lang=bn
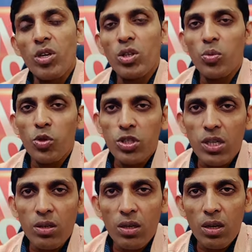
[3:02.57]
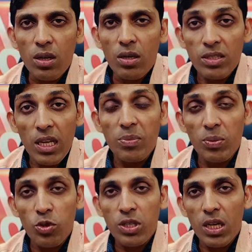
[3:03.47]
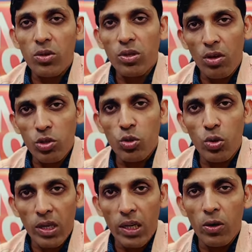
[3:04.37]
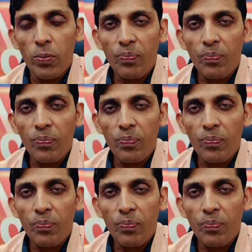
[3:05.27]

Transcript: কিন্তু পোস্টিং সিআরপির পোস্টিং কিন্তু দেওয়া শুরু হয়ে গেল